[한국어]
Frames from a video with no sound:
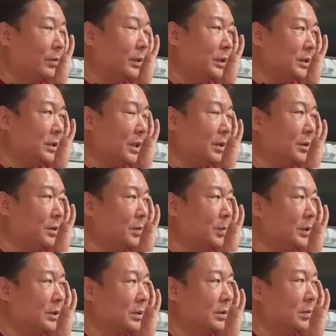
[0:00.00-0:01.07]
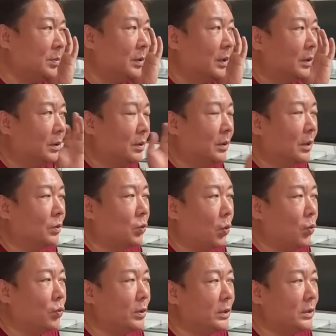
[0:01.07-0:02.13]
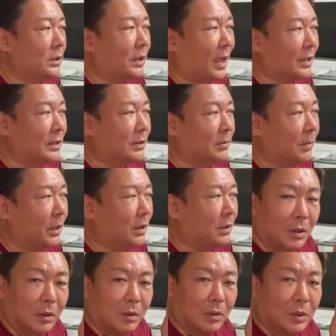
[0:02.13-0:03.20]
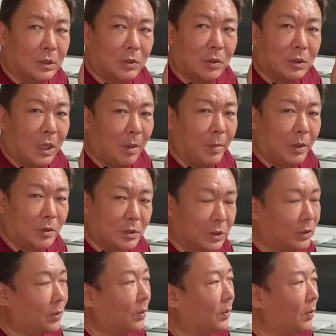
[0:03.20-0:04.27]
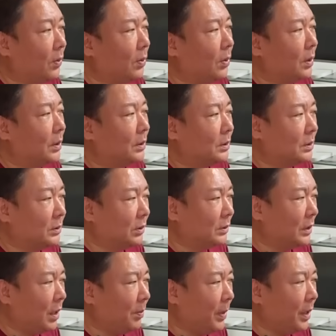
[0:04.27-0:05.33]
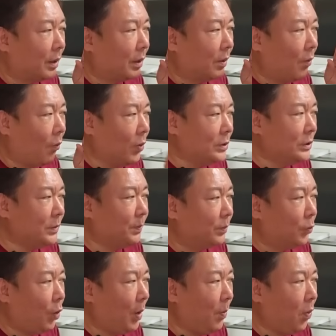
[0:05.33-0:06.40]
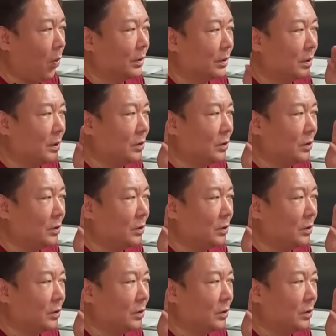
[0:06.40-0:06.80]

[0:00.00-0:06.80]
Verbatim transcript: 우리 시장의 흐름이 지금 그렇게 좋은 위치는 아니지만 2,400원 뭐 지켰고 2,450 회복,